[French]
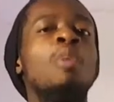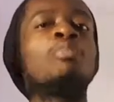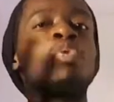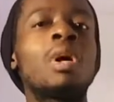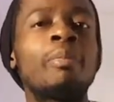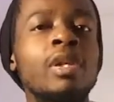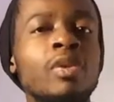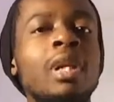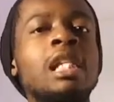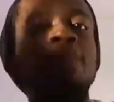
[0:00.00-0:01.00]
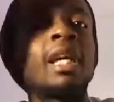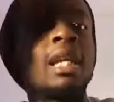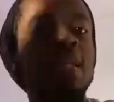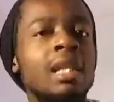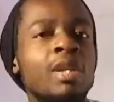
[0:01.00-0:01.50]
Pourquoi Parce que l'Esprit est
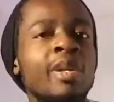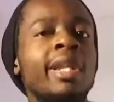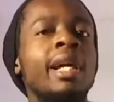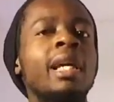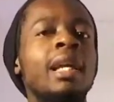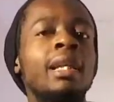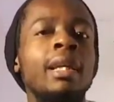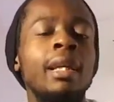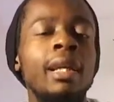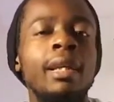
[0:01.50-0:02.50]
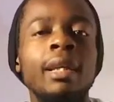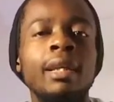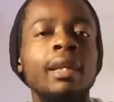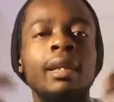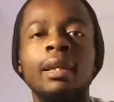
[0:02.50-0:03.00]
descendu, il a été, il a
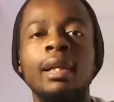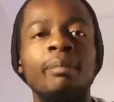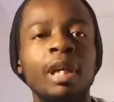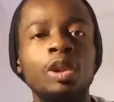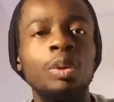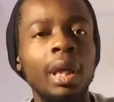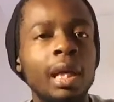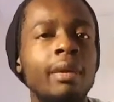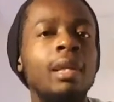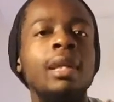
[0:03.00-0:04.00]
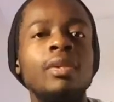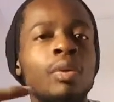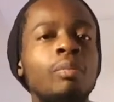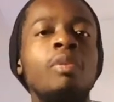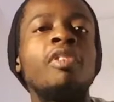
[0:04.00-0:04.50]
été euh, répandu et ils
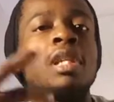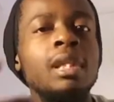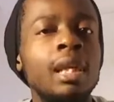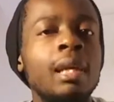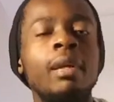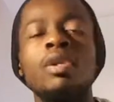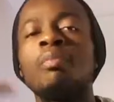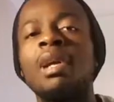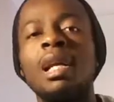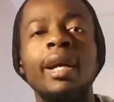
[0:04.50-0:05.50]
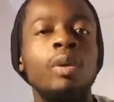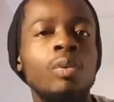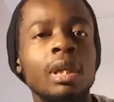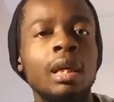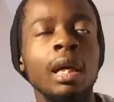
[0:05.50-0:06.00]
ont prophétisé, ils ont parlé la langue et tout
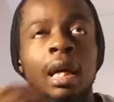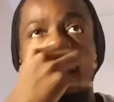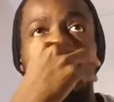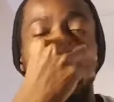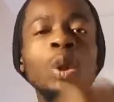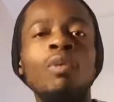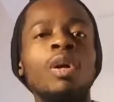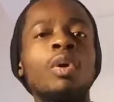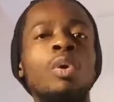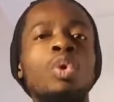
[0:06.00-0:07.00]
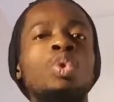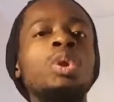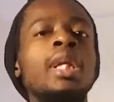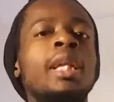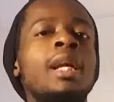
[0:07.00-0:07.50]
ça. Donc voilà que le jour
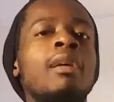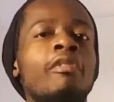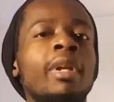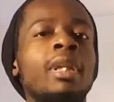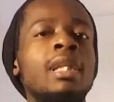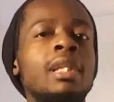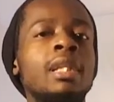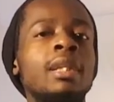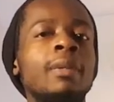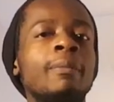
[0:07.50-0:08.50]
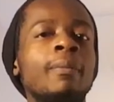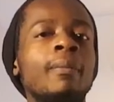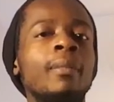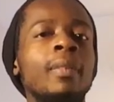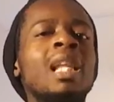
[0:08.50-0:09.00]
de l'éternel, en fait, ici,
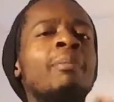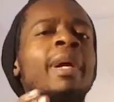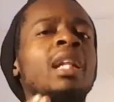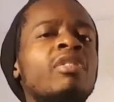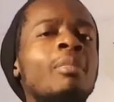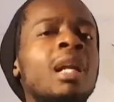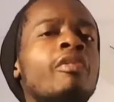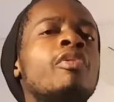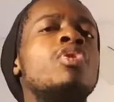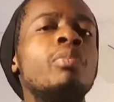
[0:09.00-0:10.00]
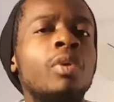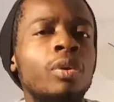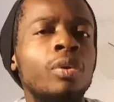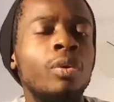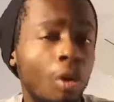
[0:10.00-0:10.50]
n'a pas été vraiment la fin du
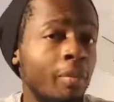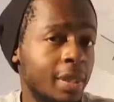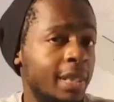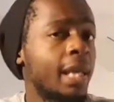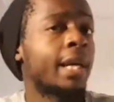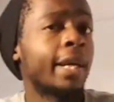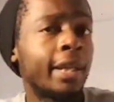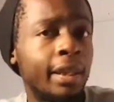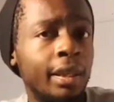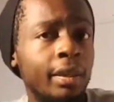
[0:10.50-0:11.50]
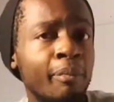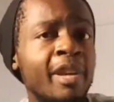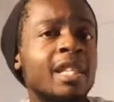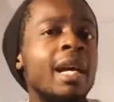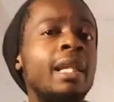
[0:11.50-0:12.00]
monde, comme c'est en réalité. Mais
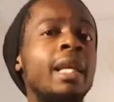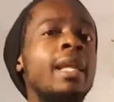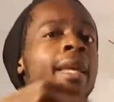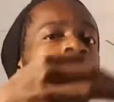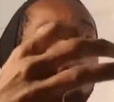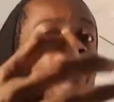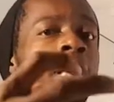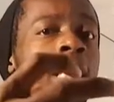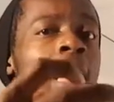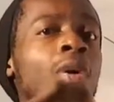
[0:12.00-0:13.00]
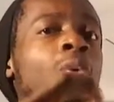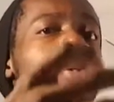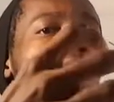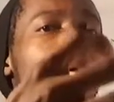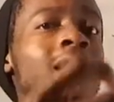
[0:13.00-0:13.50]
ça a été lié, en fait, à la
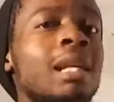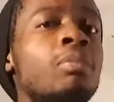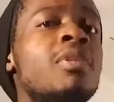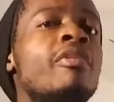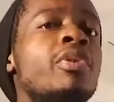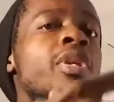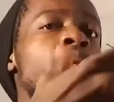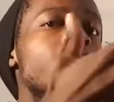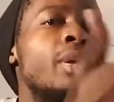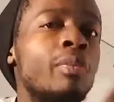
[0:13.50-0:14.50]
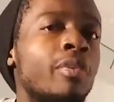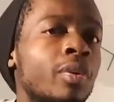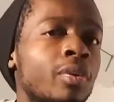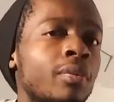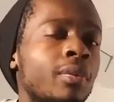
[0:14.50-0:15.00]
conséquence de la première venue de Jésus dans le
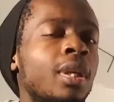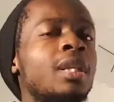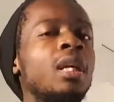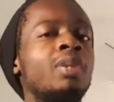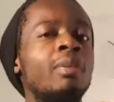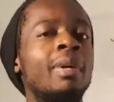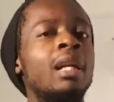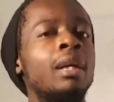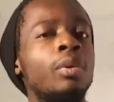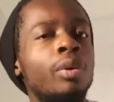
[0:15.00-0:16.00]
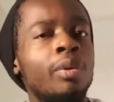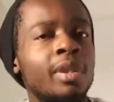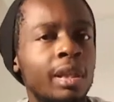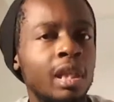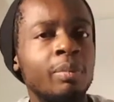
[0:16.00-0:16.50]
monde, qui s'achevait par le don du
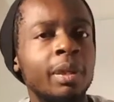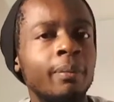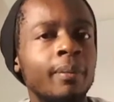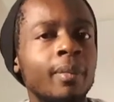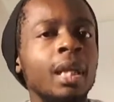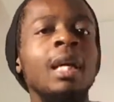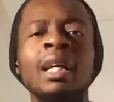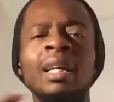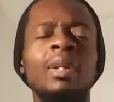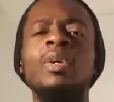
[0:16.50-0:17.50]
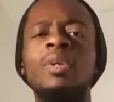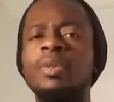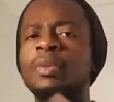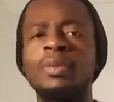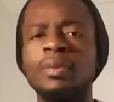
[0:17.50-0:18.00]
Saint-Esprit.
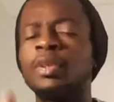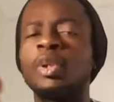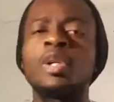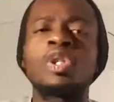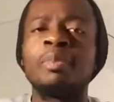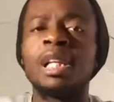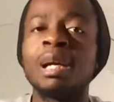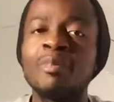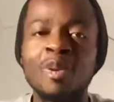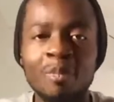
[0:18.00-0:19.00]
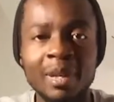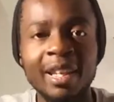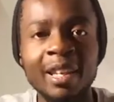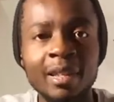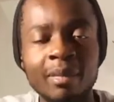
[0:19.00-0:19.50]
Donc, ce sont des choses peut-être un peu
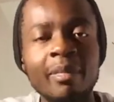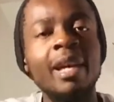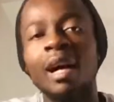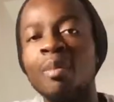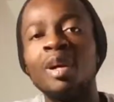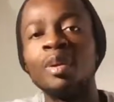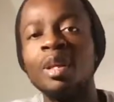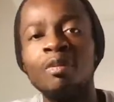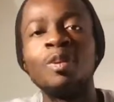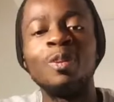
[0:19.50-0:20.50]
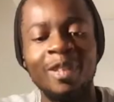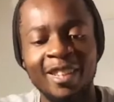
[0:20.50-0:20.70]
compliquées, mais à un moment donné, il faut...